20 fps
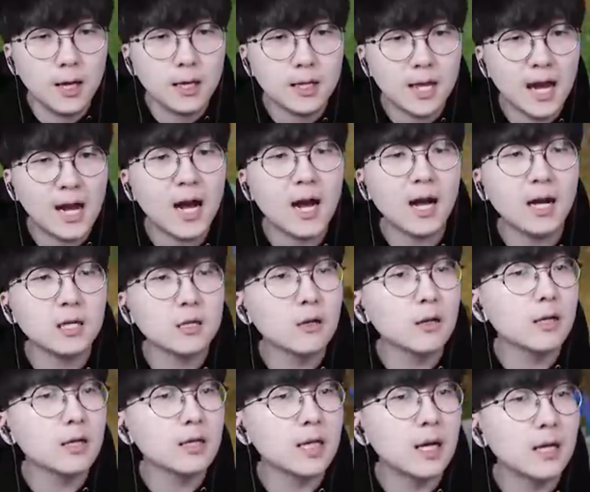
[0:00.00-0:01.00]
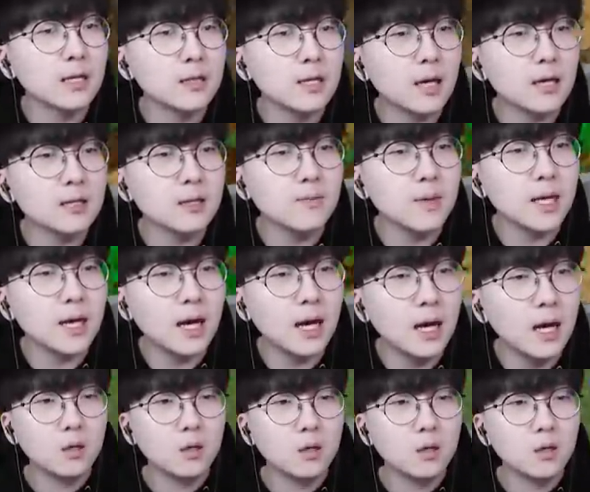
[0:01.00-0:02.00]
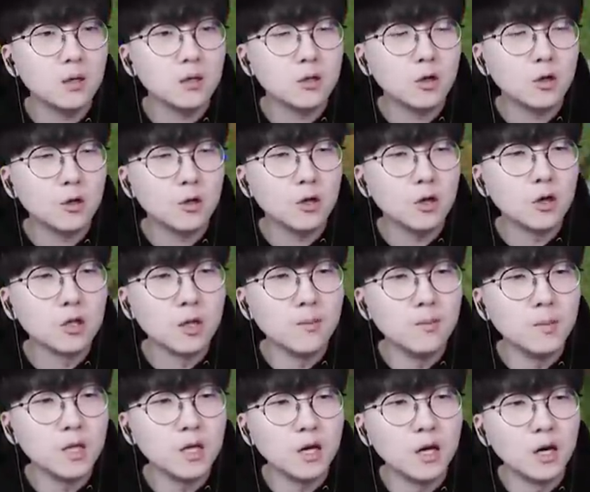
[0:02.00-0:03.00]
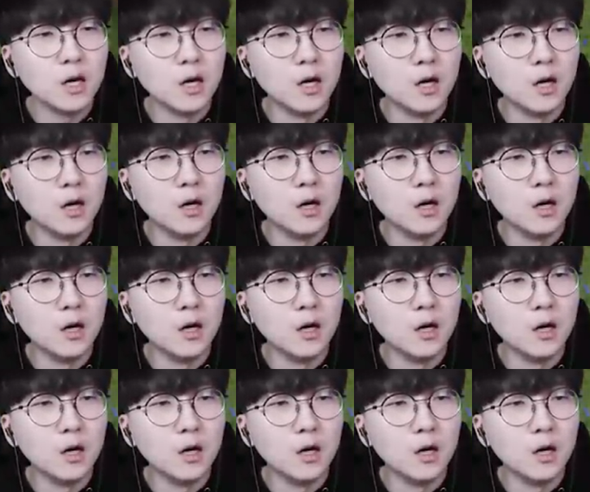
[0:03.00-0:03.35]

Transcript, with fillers: 대가가 있어야 되지 않겠습니까? 저기요, 님들!